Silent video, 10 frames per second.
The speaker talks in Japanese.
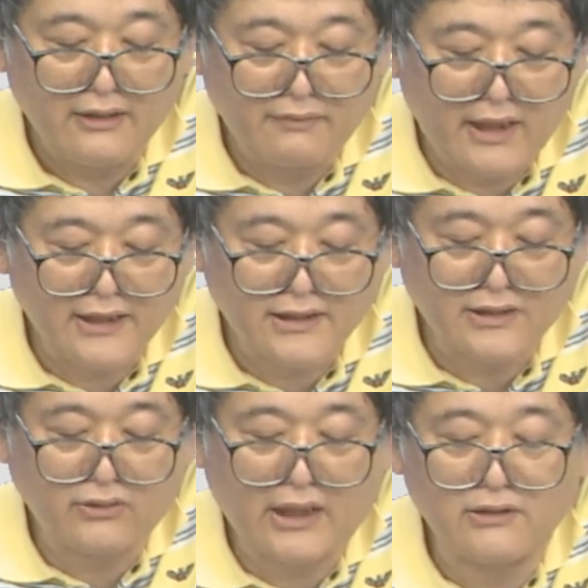ベース
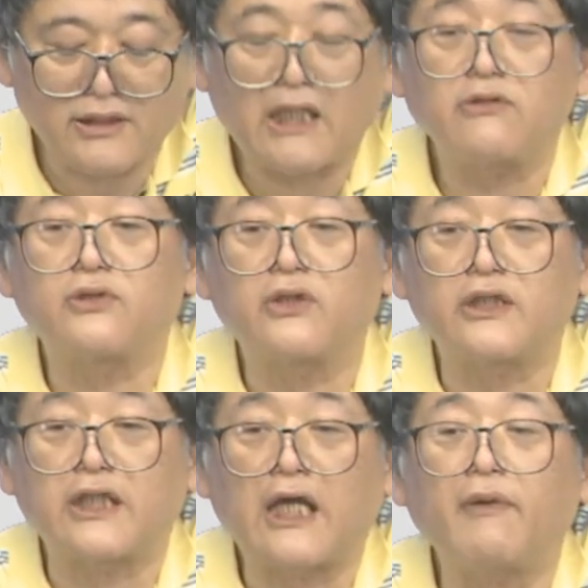となるサウンドで
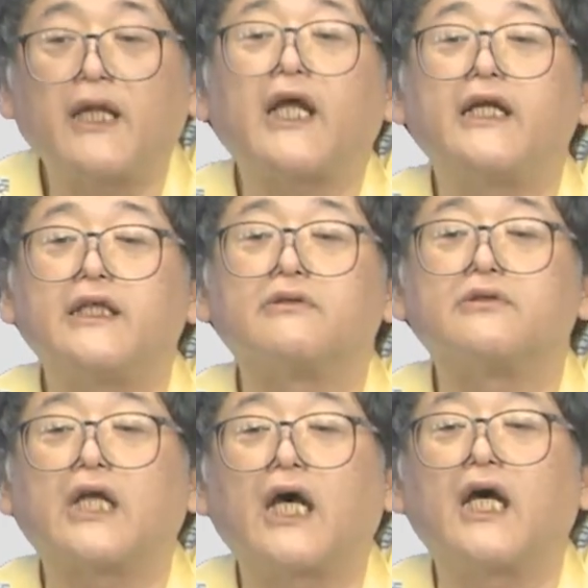悩まないでく
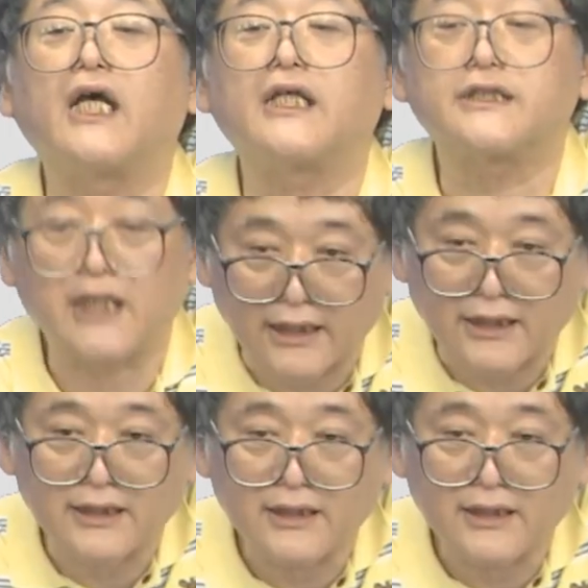ださい、